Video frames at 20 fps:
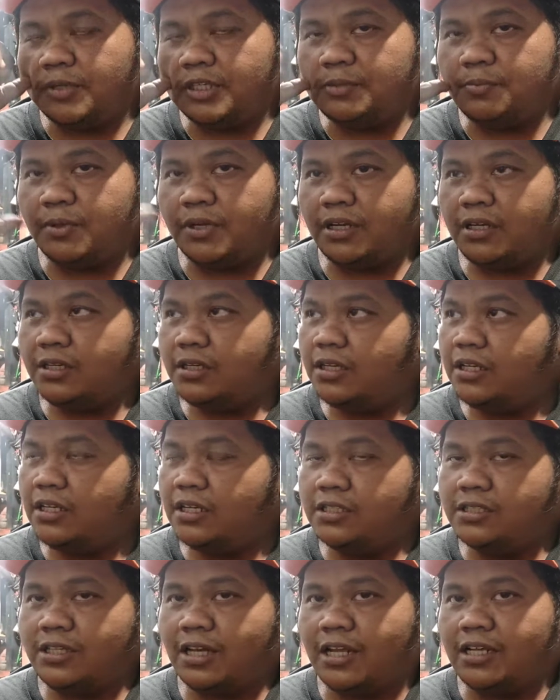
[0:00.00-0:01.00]
Vespa kan
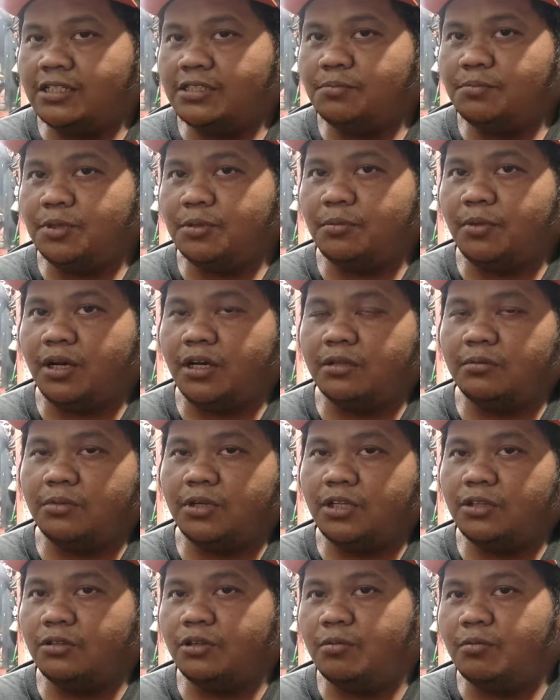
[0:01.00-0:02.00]
dia selain sempit banget
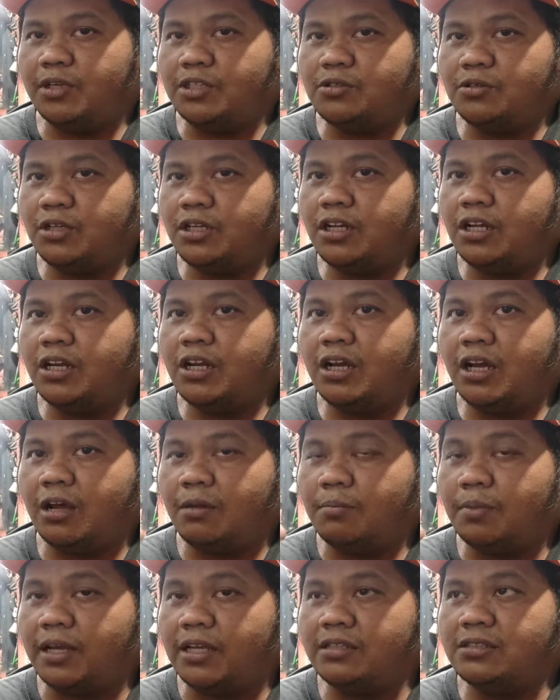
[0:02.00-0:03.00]
begitu dimasukin kadang
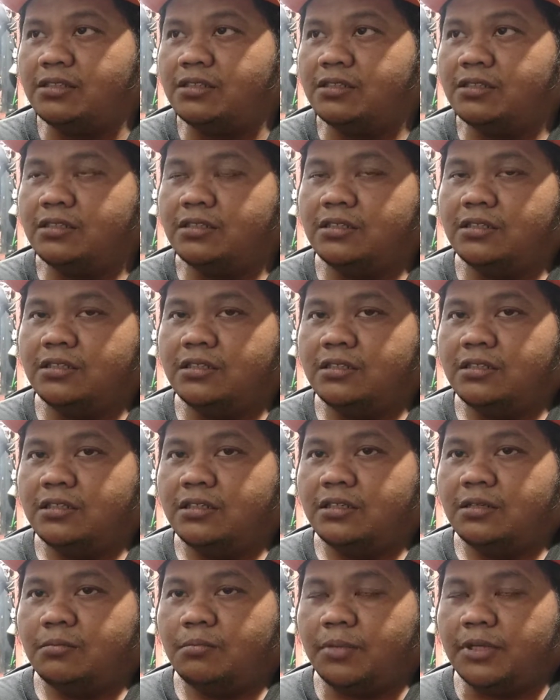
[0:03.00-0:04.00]
nggak pas
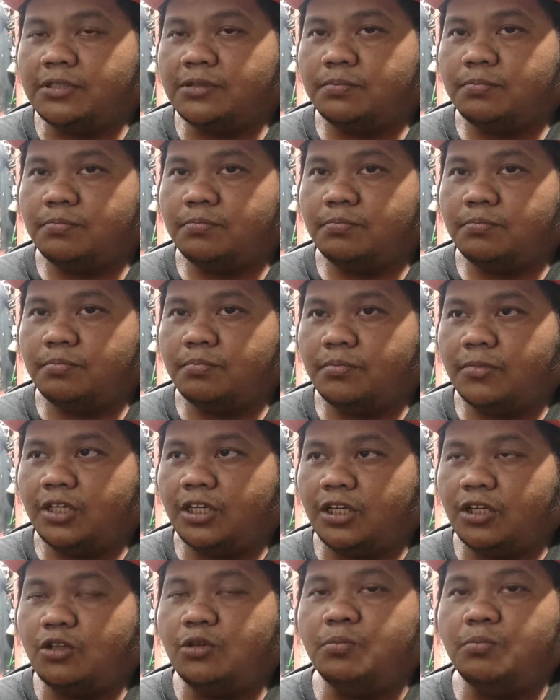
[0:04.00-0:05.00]
pas
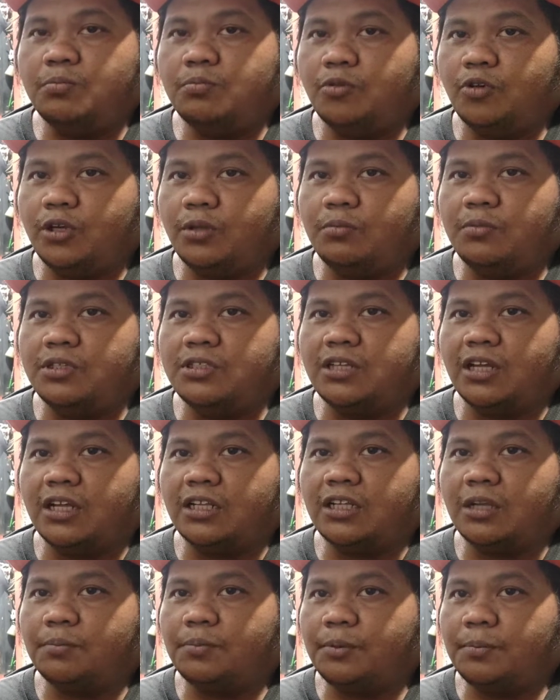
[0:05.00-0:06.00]
hidup mungkin
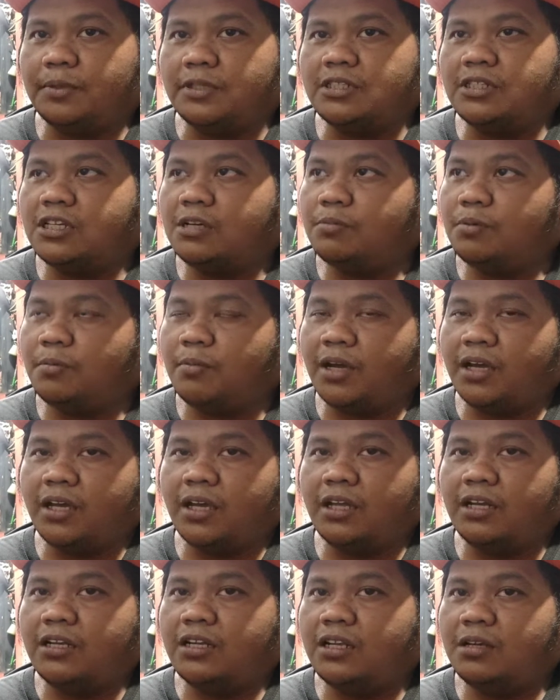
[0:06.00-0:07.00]
bisa tapi pas lagi
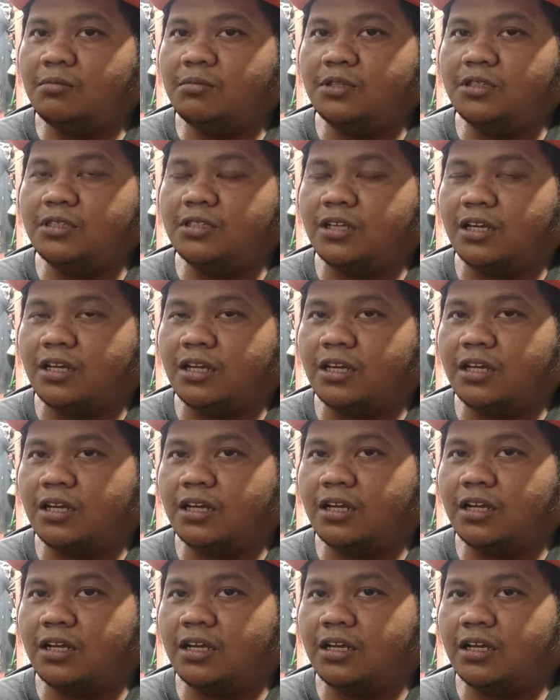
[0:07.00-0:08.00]
pemakaian dia bisa
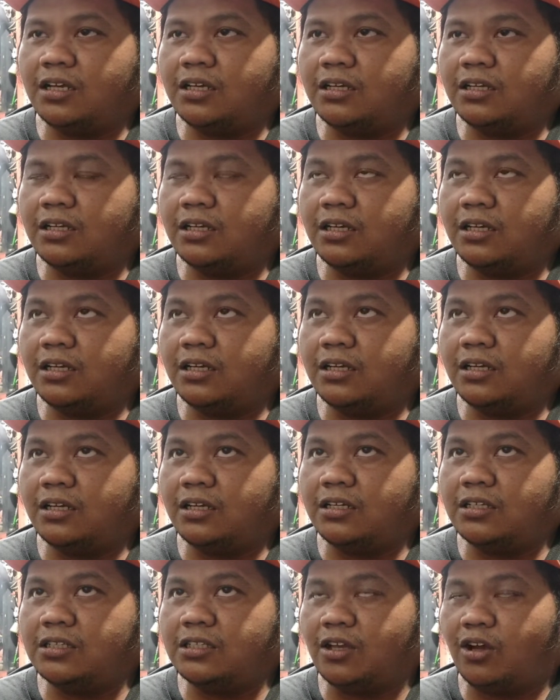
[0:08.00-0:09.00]
e,
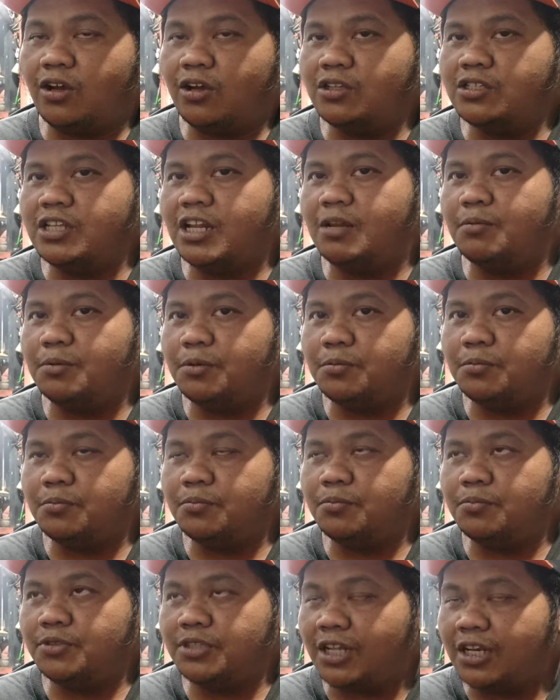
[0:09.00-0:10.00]
kalau salah
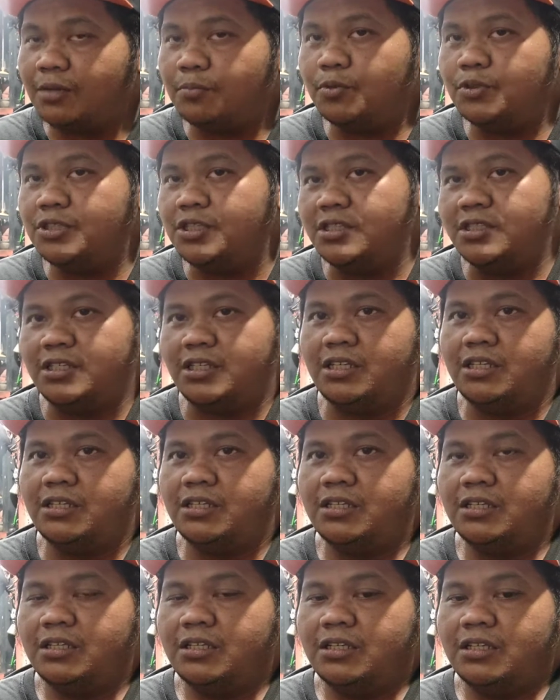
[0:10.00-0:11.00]
salah posisi
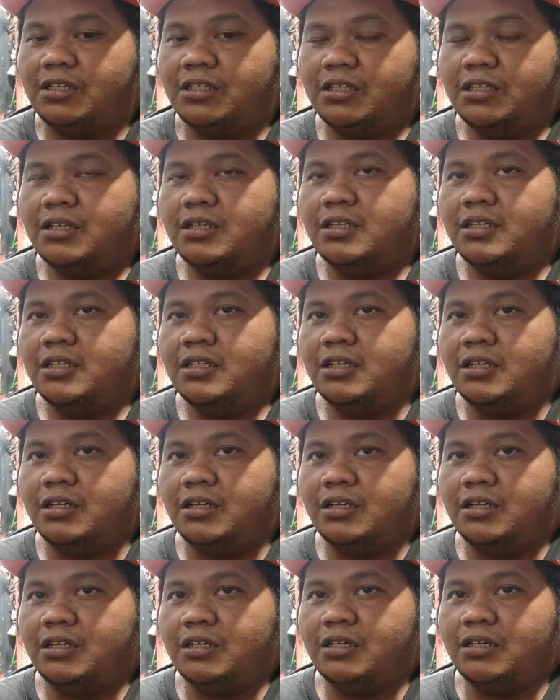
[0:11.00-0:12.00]
e,
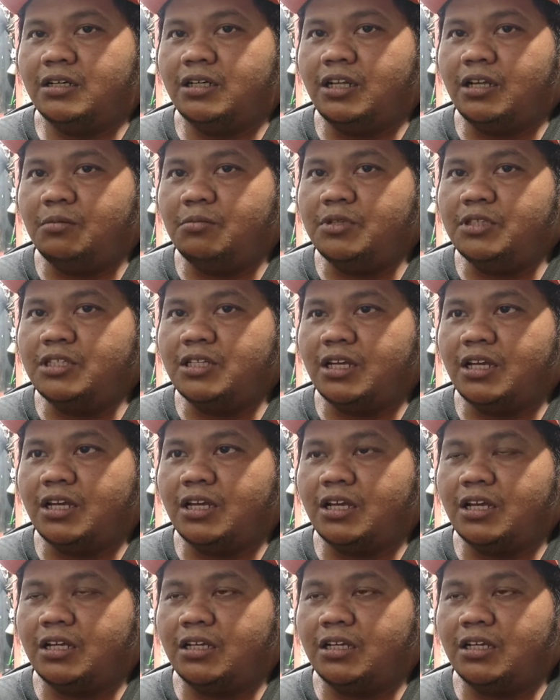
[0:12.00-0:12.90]
dia bisa